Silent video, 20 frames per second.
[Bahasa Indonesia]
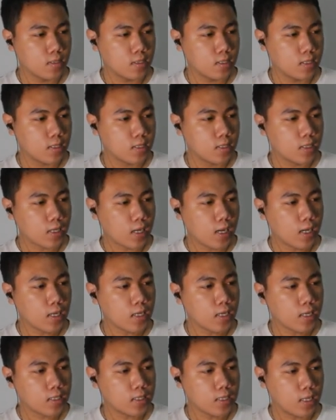Ike
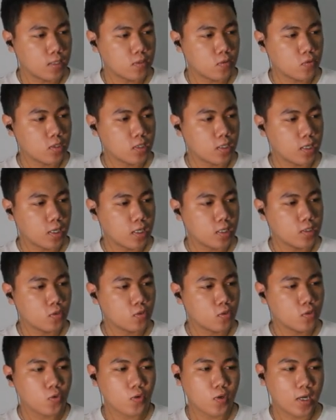kaget langsung
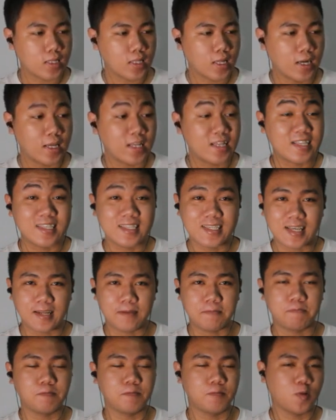screenshot tuh kata
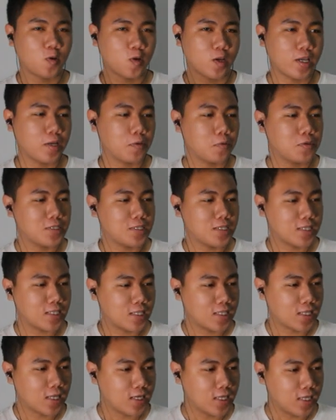netizen oke yang gue
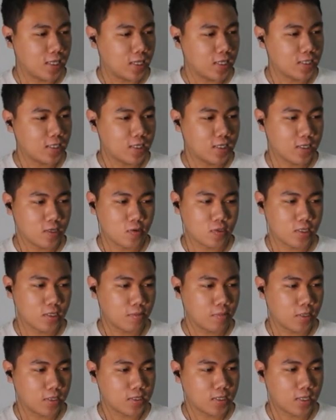ceritain tadi ya jadi nggak usah
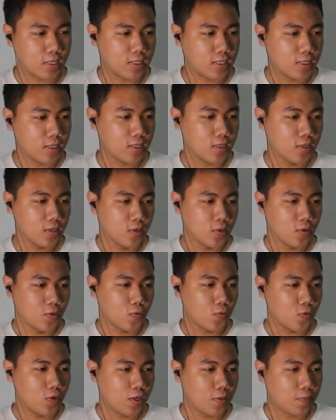dibahas lagi
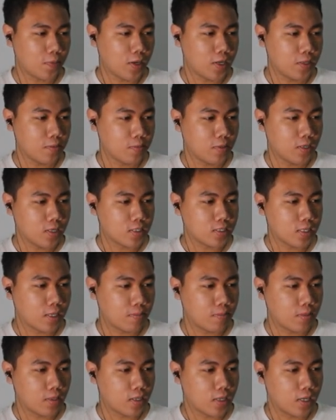udah paling bener
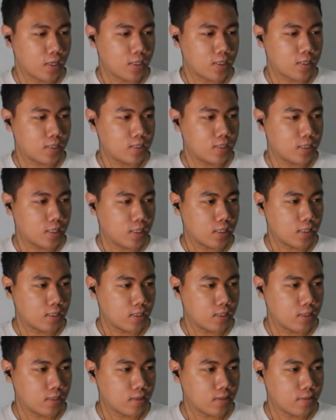sama Kak Ike Jane